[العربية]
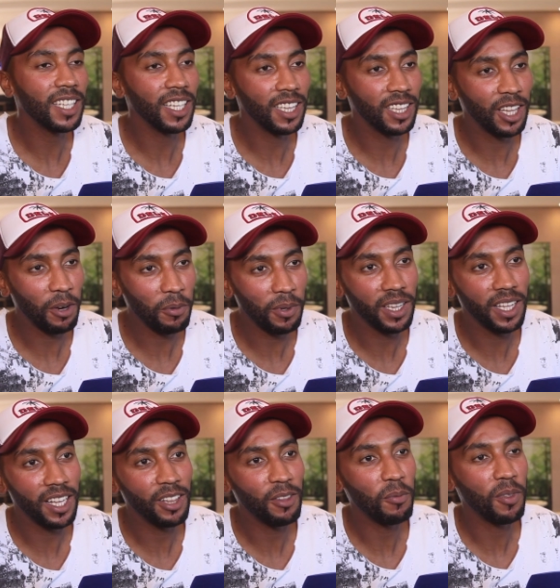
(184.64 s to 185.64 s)
ديال الضربه
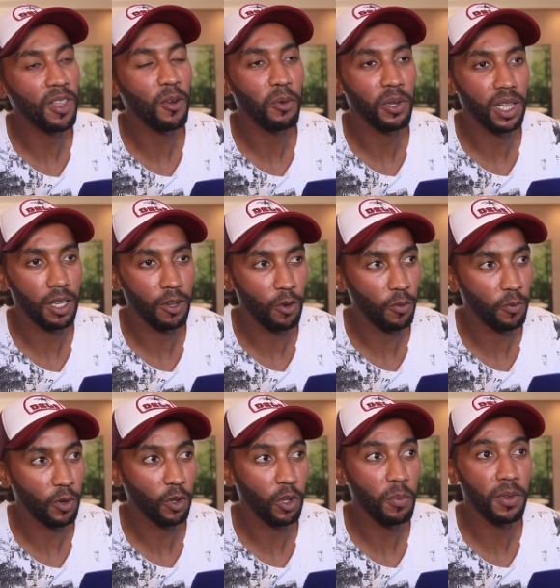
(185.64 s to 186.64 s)
ديال النمساوي ديال
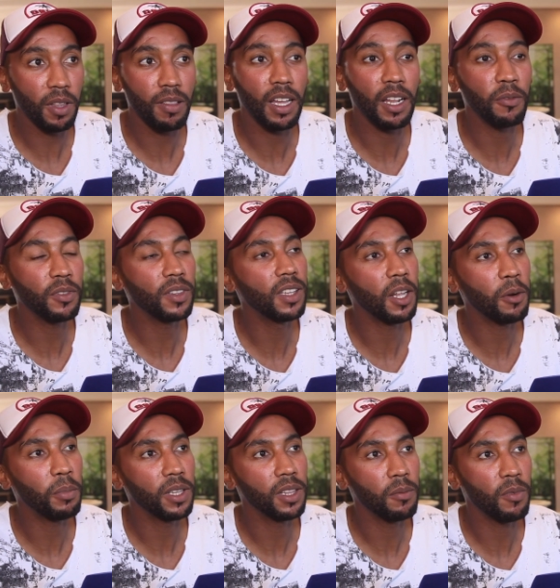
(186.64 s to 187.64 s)
الكوفرون كما تعرف
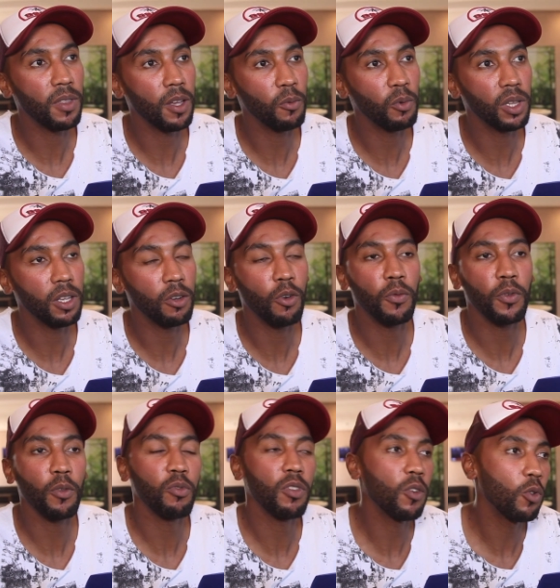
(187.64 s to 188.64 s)
الضربه ديال النمساوي ديال
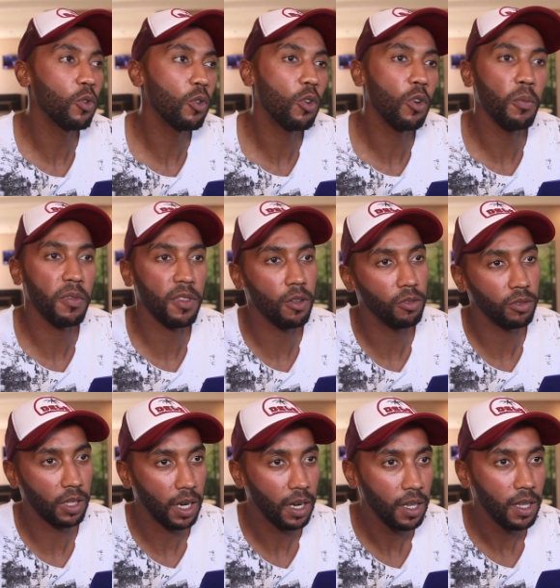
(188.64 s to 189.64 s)
الكوفرون تيكونوا كوم
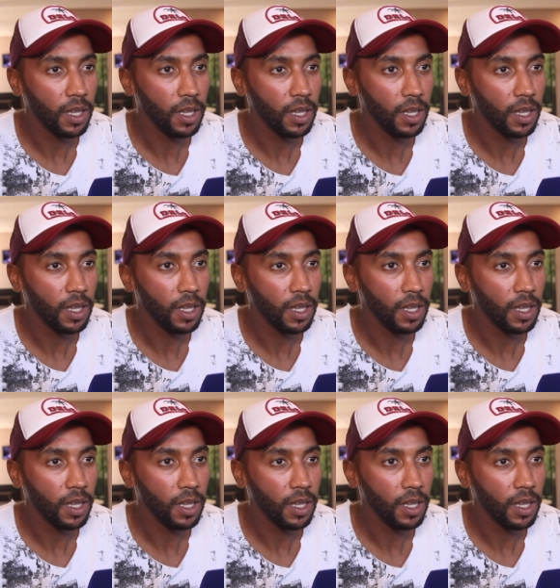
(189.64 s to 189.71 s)
سونتر